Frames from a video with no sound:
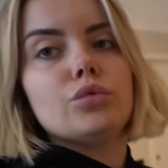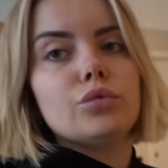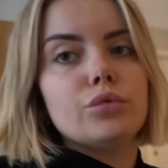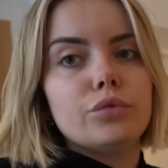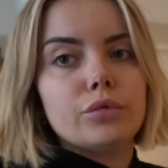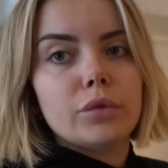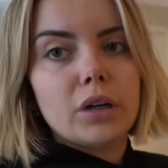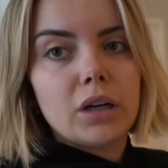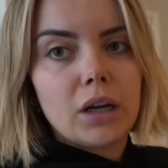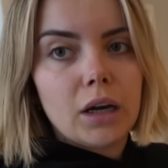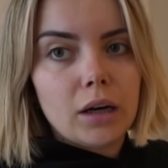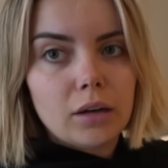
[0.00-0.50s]
coup
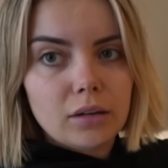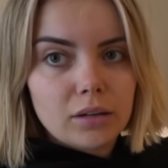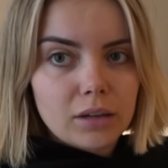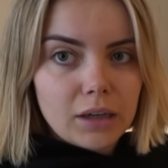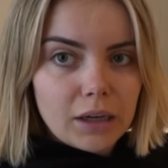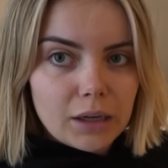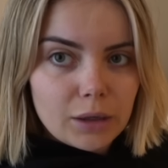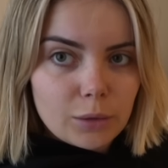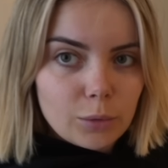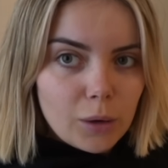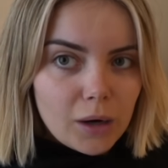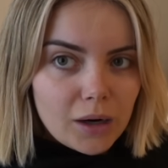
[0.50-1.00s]
voilà
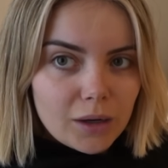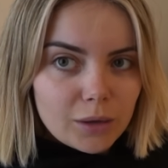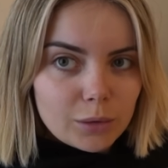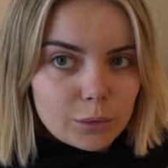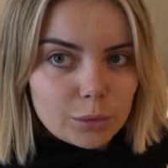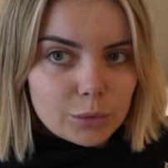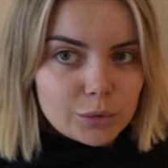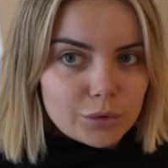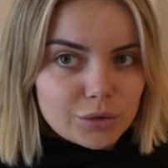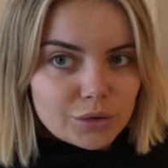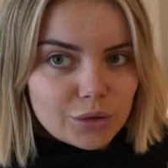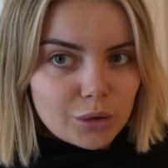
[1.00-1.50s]
à quoi
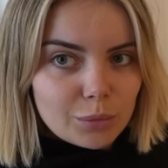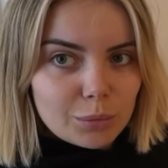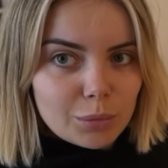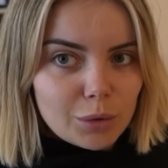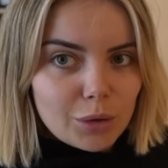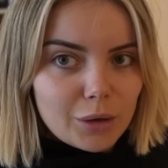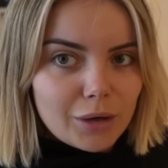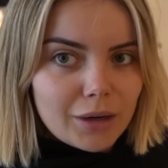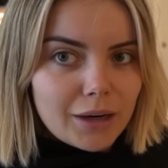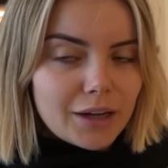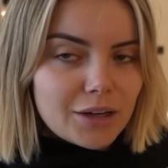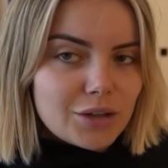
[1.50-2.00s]
ressemble
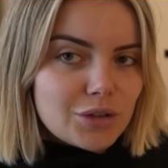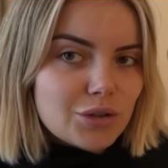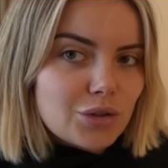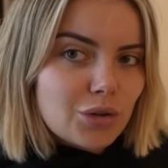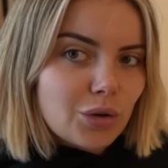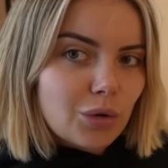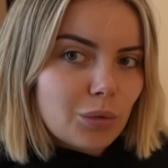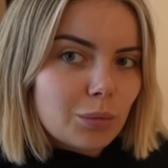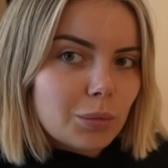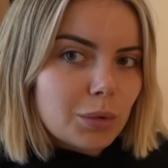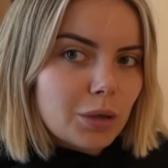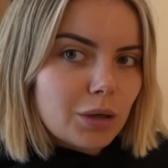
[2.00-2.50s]
la
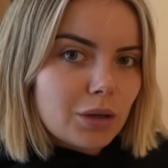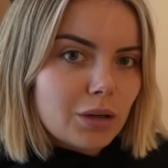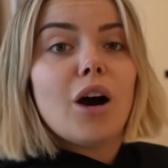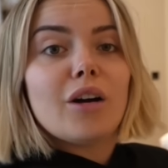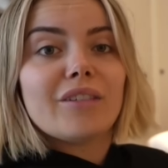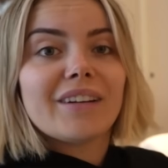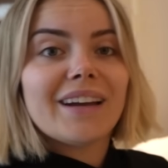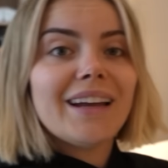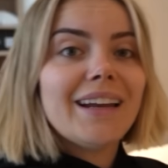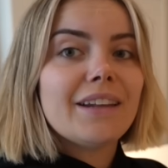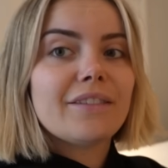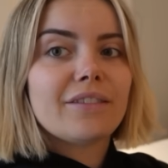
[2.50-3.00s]
chambre. En
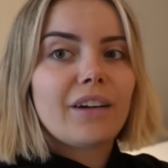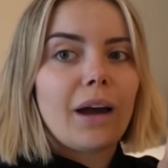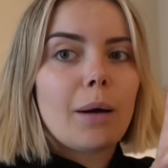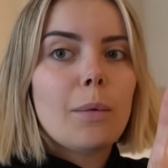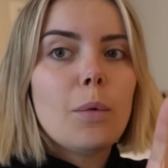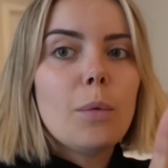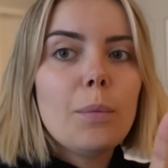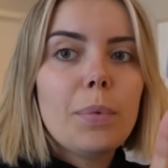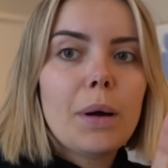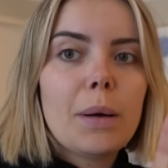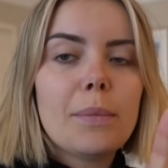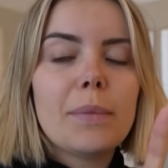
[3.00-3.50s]
vrai elle est
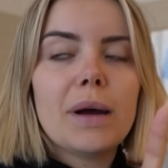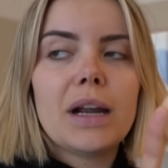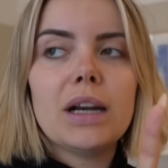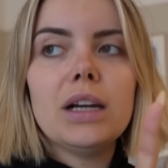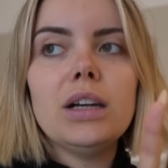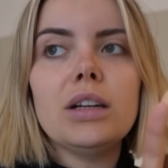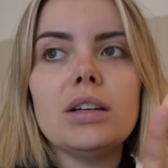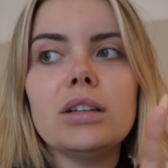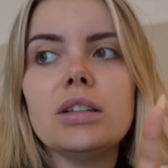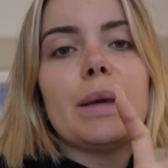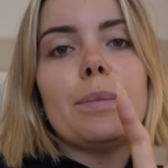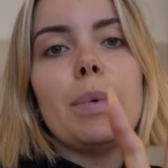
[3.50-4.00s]
vraiment pas
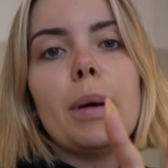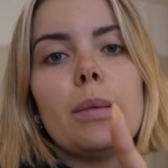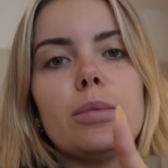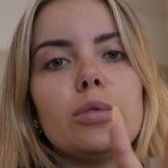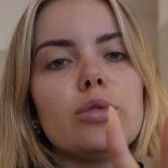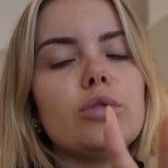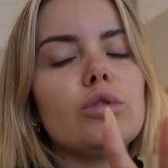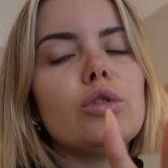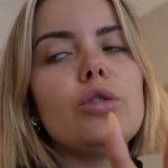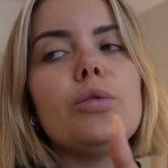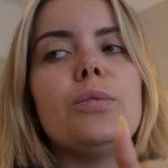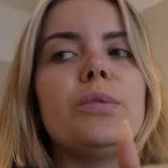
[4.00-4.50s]
mal. Il n'y a pas
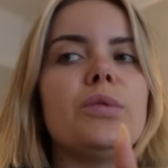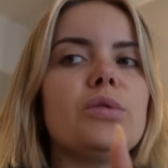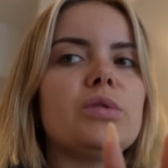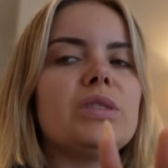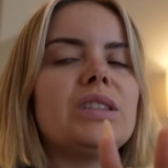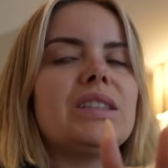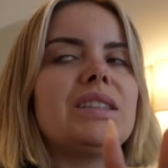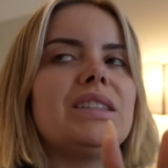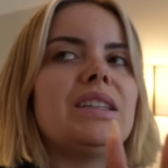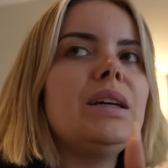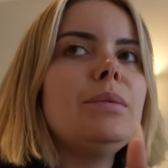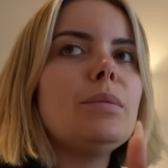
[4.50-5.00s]
beaucoup de
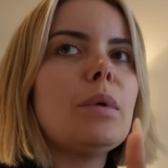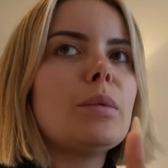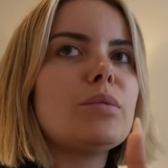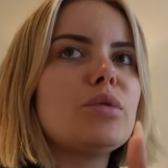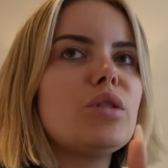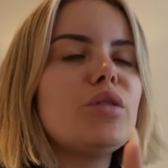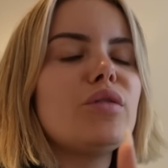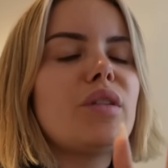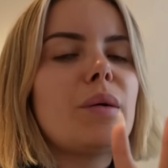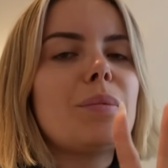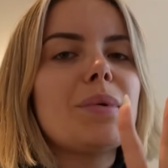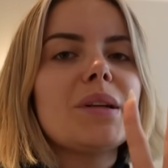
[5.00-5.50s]
luminosité mais en même
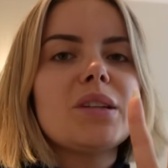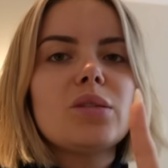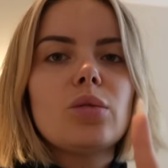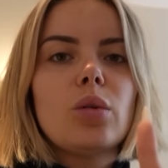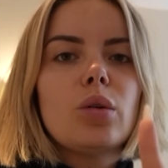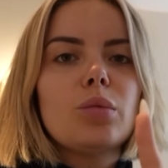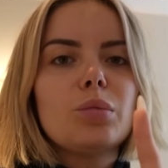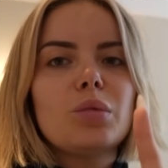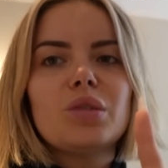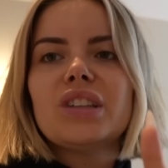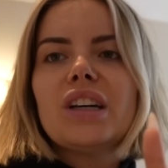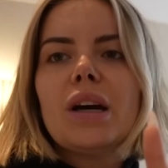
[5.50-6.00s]
temps on va pas
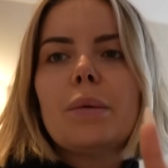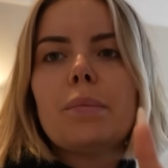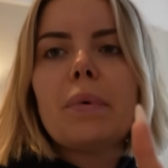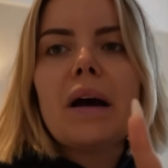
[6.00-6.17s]
trop en demander à